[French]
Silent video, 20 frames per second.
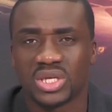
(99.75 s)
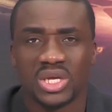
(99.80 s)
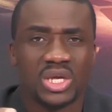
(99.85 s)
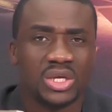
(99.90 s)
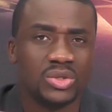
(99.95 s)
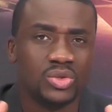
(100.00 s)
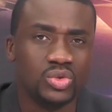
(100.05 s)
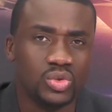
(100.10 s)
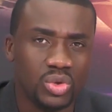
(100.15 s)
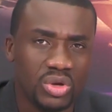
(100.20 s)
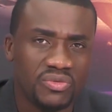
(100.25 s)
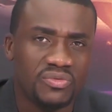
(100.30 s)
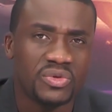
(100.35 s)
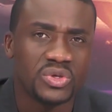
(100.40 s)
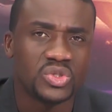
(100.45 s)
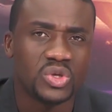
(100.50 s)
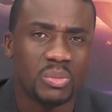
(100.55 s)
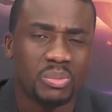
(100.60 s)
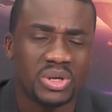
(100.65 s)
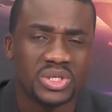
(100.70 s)
Nous le faisons
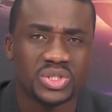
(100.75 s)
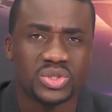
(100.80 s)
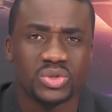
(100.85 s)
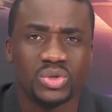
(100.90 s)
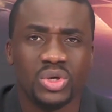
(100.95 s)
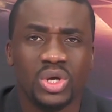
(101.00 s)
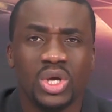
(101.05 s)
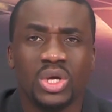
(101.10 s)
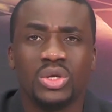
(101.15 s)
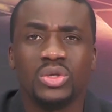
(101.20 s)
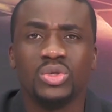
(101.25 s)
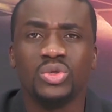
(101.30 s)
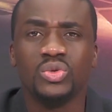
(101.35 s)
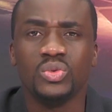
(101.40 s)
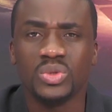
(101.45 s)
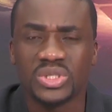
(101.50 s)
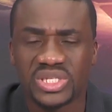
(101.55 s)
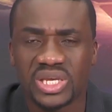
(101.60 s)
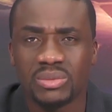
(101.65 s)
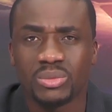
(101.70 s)
parce que
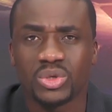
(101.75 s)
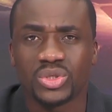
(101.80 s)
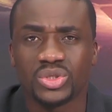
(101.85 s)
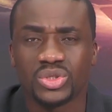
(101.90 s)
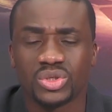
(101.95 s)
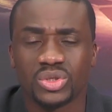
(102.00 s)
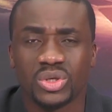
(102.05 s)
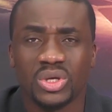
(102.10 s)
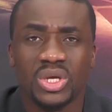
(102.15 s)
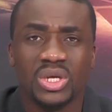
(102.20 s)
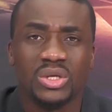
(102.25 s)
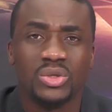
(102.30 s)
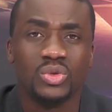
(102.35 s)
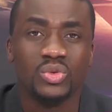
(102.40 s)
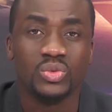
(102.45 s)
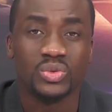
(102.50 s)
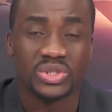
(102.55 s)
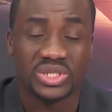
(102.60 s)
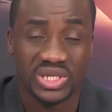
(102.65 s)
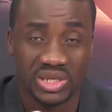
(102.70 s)
nous aimons Dieu,
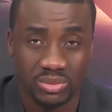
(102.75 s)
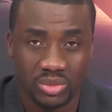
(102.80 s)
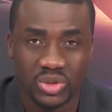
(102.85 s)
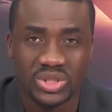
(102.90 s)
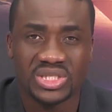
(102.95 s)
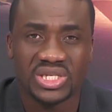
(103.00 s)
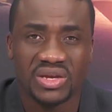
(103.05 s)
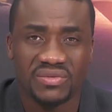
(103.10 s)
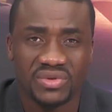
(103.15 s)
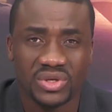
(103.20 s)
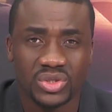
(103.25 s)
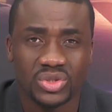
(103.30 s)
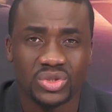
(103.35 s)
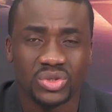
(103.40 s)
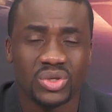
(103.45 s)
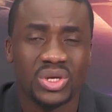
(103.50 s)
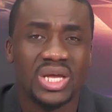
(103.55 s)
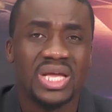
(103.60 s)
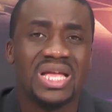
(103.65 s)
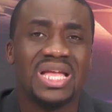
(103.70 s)
nous aimons servir Dieu
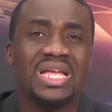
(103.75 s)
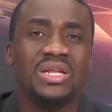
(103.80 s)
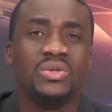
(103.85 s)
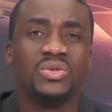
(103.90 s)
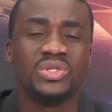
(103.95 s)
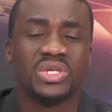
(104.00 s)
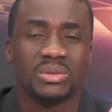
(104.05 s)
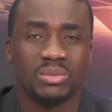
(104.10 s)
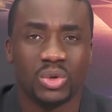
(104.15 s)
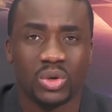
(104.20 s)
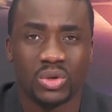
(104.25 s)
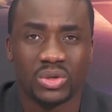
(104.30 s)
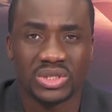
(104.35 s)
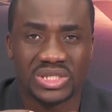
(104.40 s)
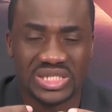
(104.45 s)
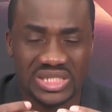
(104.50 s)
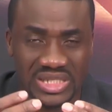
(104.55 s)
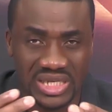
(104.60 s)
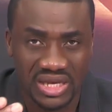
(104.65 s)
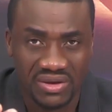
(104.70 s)
et nous aimons
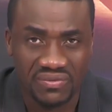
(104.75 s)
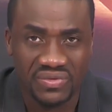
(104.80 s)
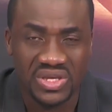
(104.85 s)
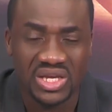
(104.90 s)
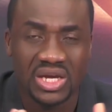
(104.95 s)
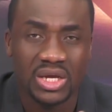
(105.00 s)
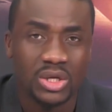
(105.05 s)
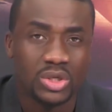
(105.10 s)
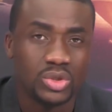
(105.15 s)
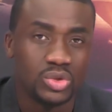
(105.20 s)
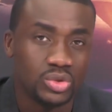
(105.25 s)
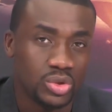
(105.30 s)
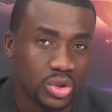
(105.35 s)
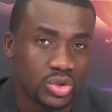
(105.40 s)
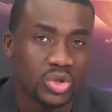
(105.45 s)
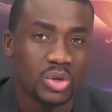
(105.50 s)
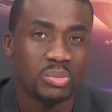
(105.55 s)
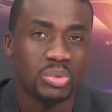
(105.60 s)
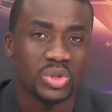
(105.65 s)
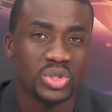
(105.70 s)
servir notre
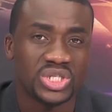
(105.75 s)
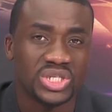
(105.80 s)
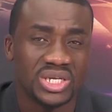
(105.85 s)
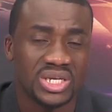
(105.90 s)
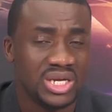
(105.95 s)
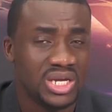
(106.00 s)
prochain.